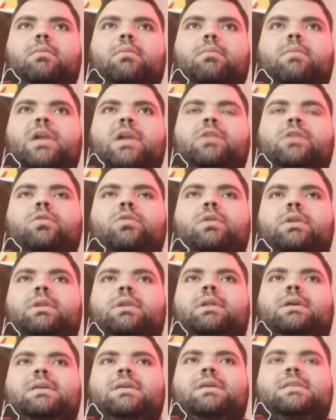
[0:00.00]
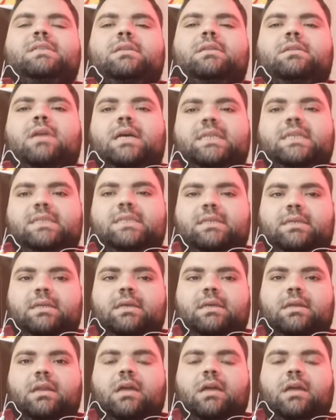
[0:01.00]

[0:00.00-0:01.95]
ما دون 16 سنه